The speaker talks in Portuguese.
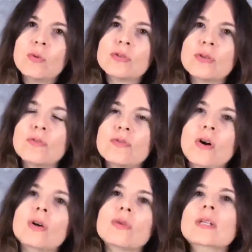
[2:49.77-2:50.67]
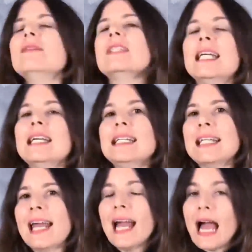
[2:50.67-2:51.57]
O seu foco deve ser em
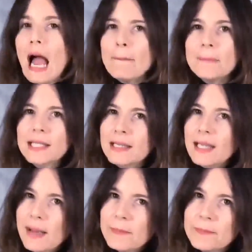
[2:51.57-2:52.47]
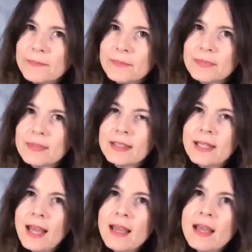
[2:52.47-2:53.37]
que? Aprender,
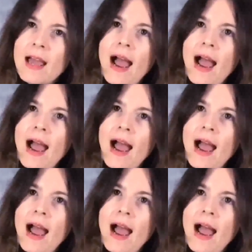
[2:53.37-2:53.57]
né?